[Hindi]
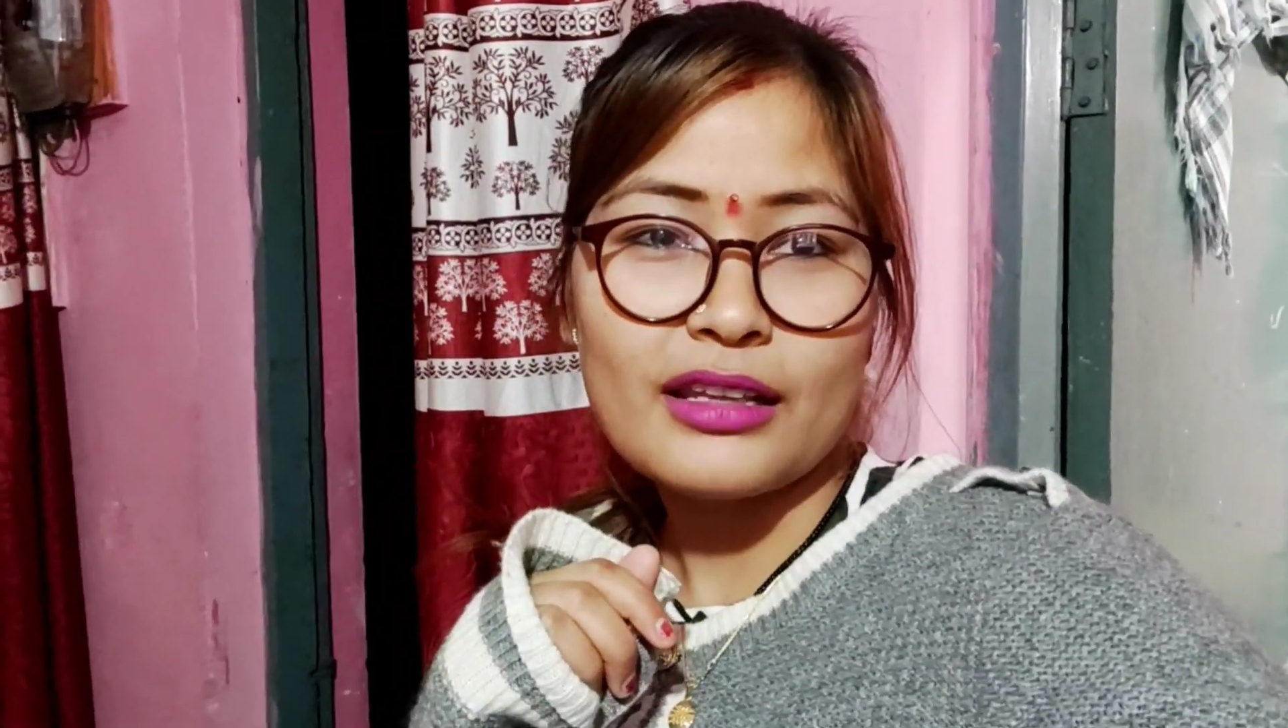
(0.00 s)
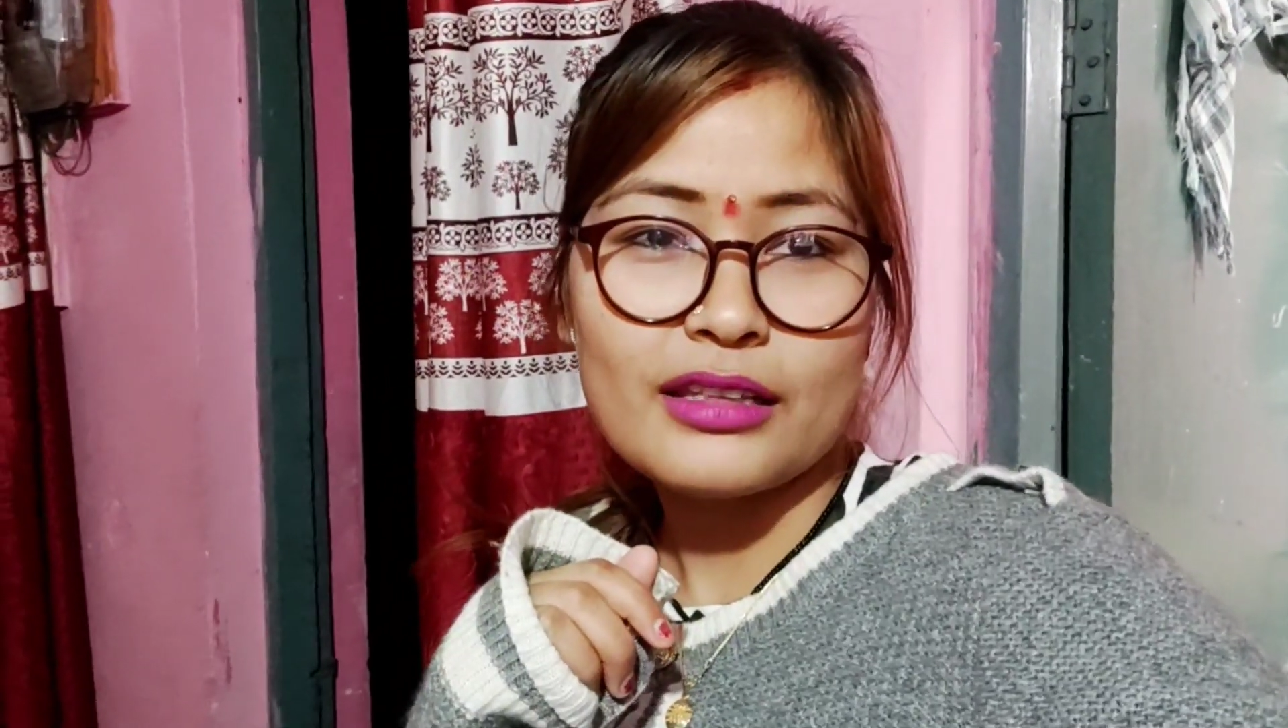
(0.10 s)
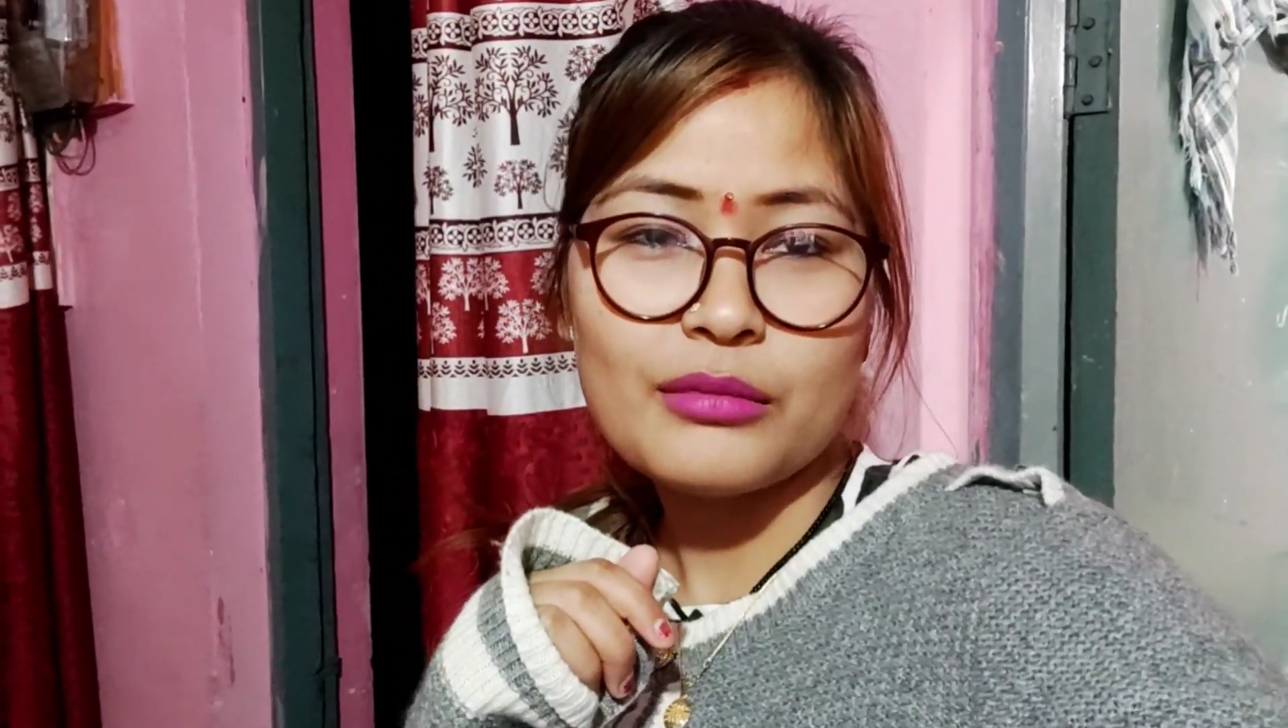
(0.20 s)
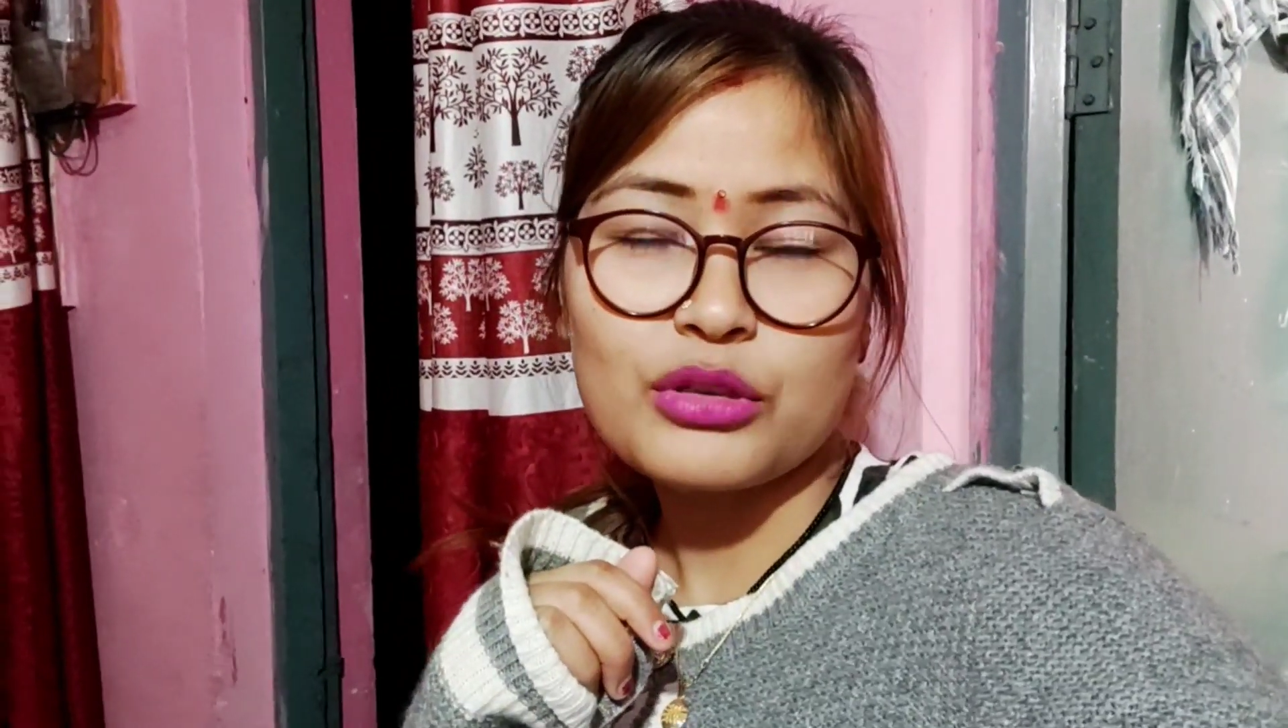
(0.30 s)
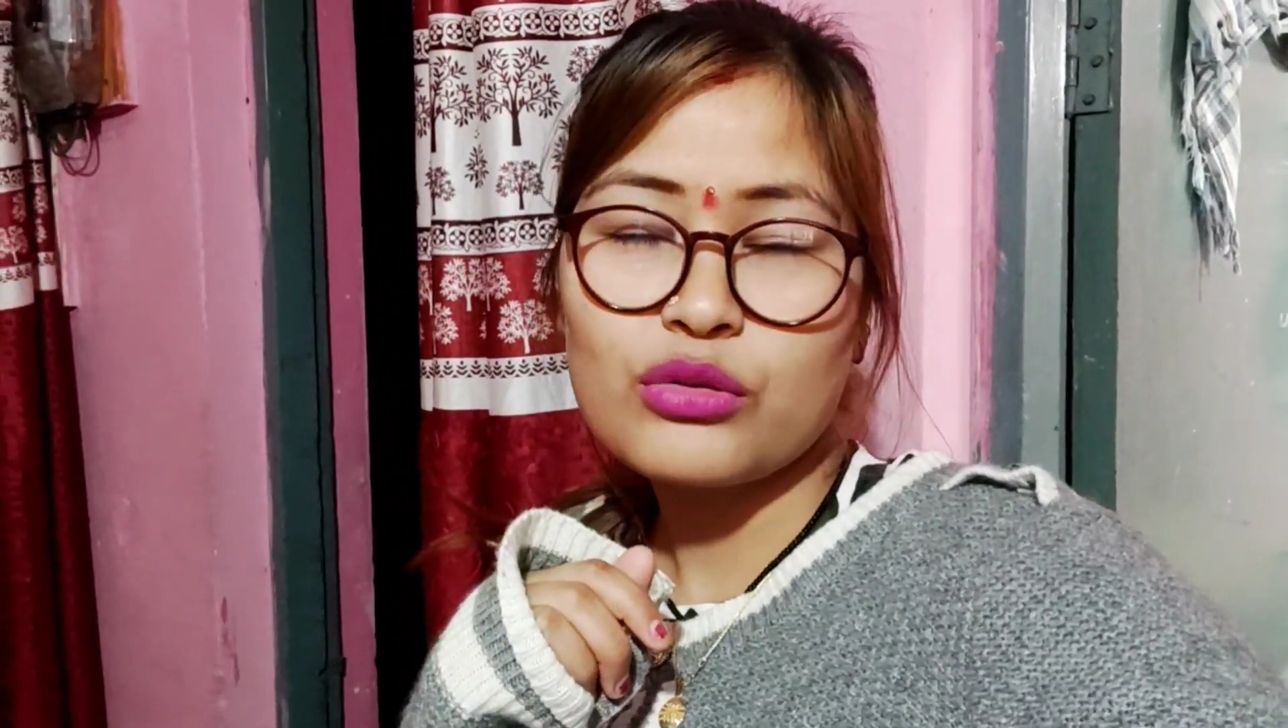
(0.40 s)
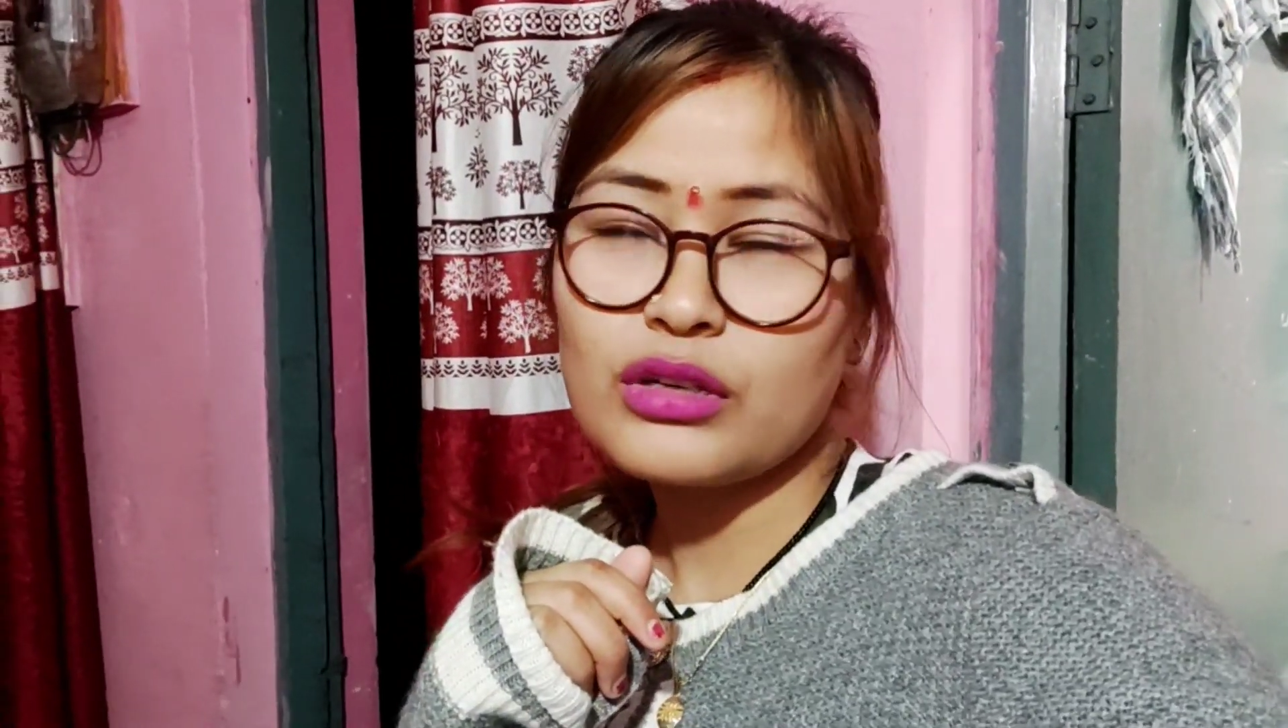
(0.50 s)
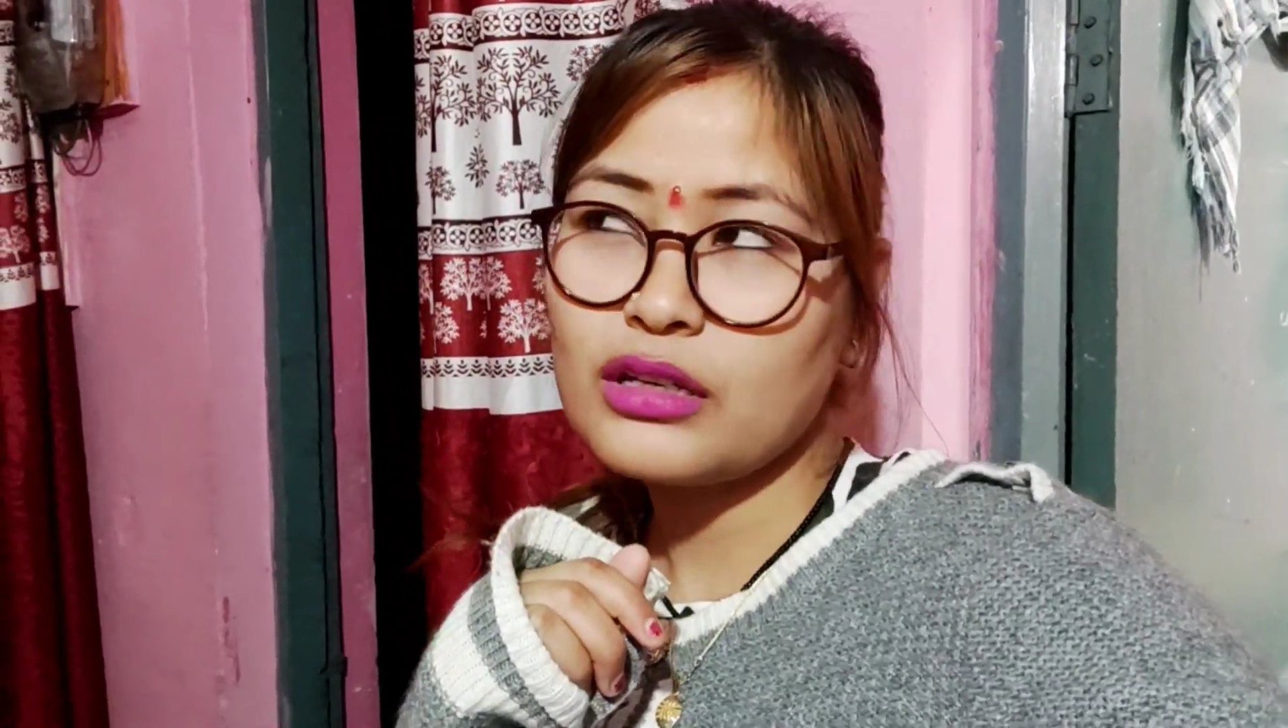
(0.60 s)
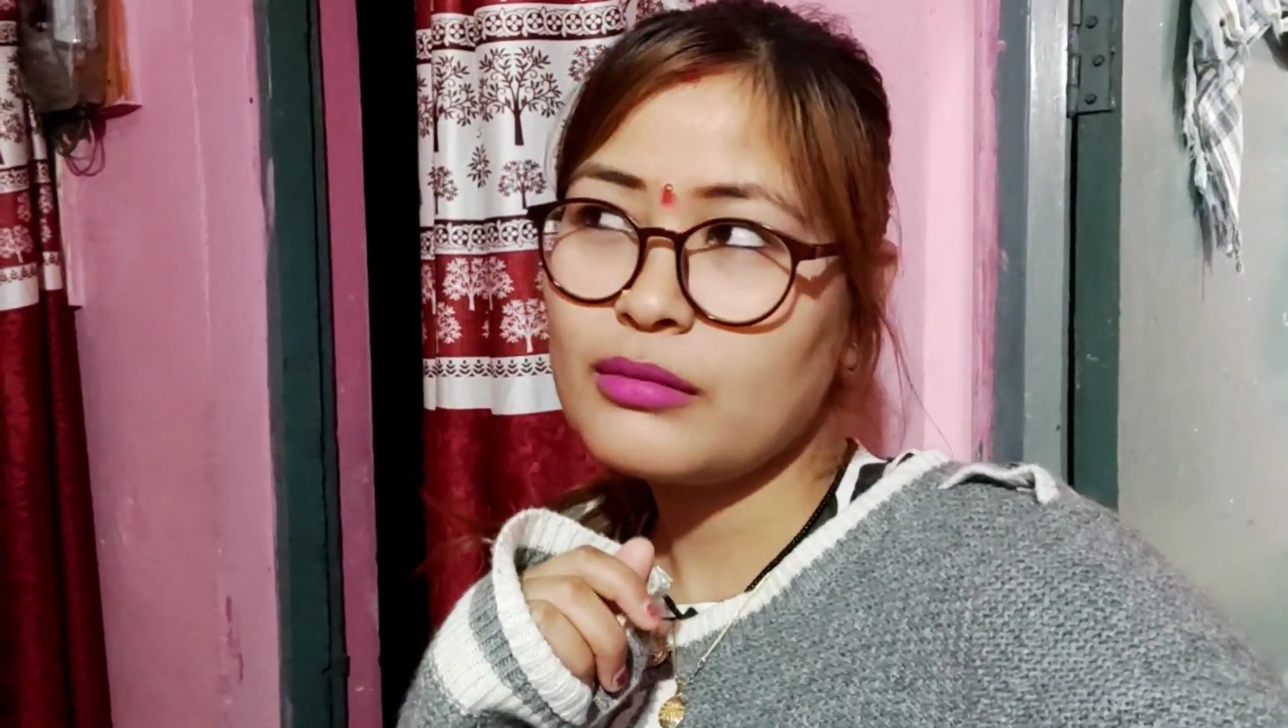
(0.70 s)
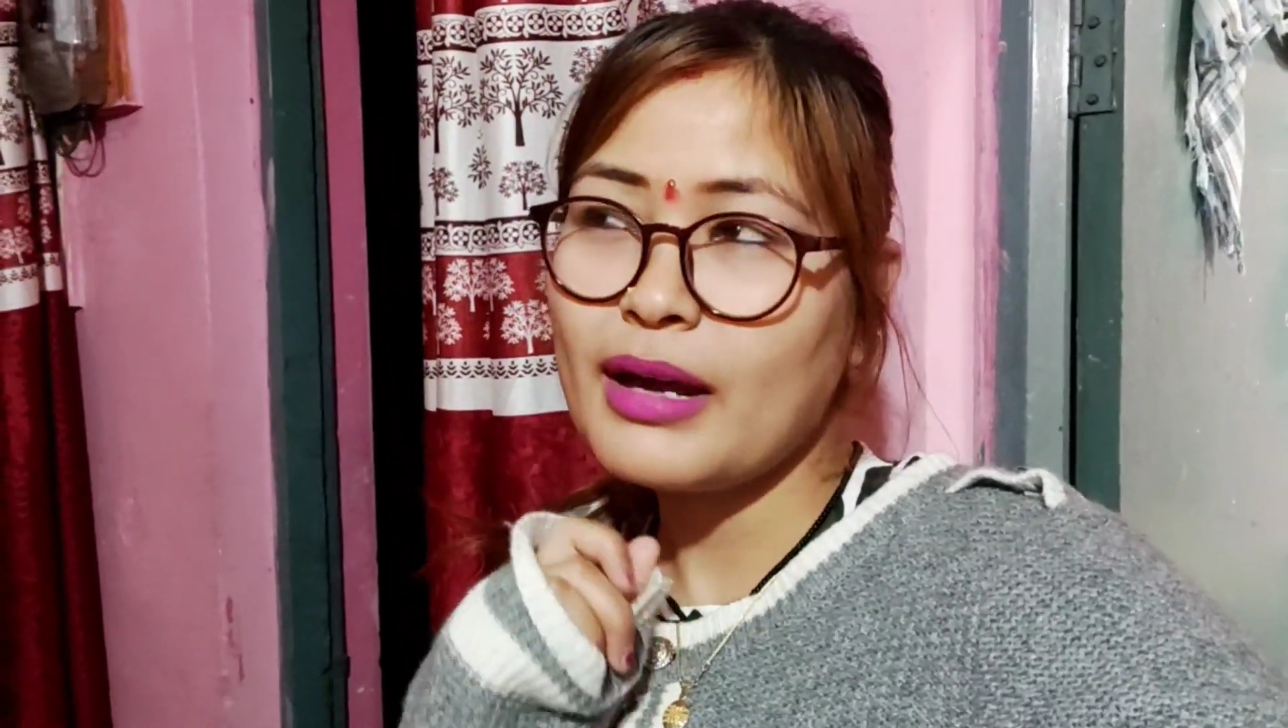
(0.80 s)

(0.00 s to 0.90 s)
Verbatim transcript: लेते हैं अभी क्योंकि